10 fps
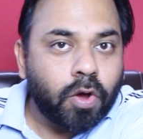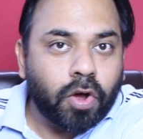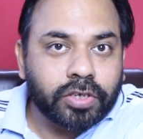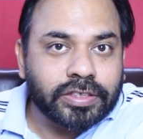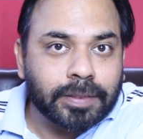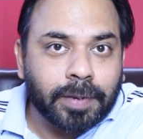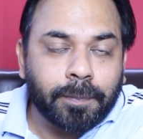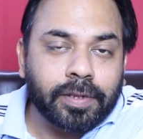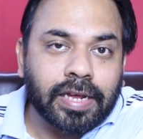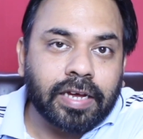और जैसे मैंने
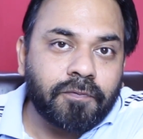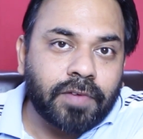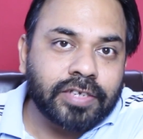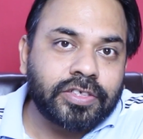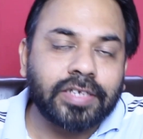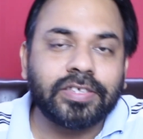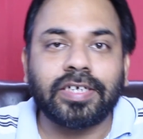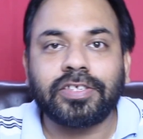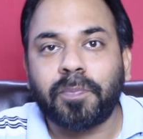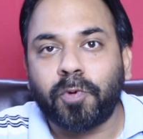बताया कि फास्ट चार्जिंग
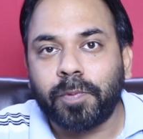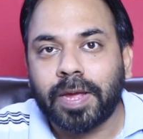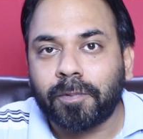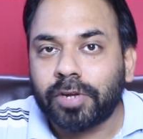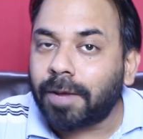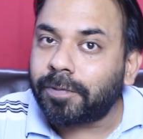का सपोर्ट भी आपको यहाँ